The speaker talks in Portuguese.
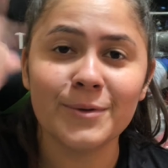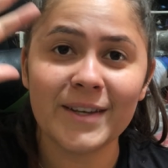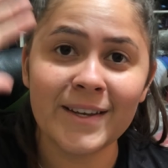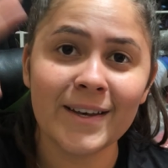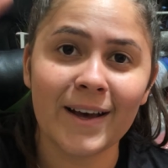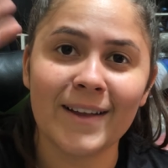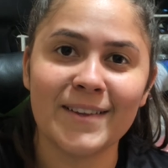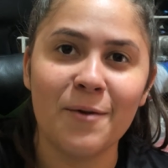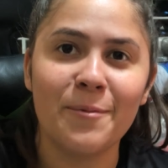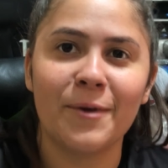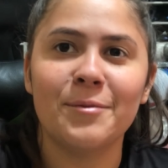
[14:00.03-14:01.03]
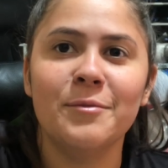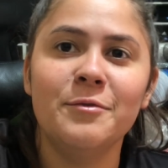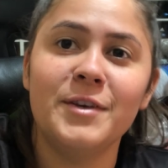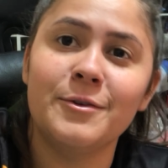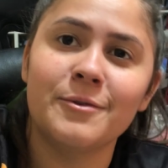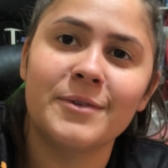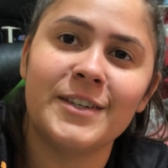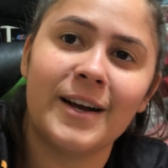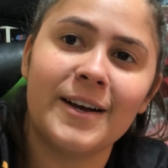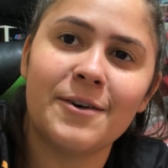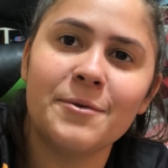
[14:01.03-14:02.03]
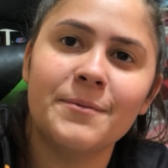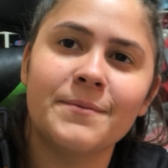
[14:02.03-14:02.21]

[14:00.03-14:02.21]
e até o próximo vídeo. Tchau!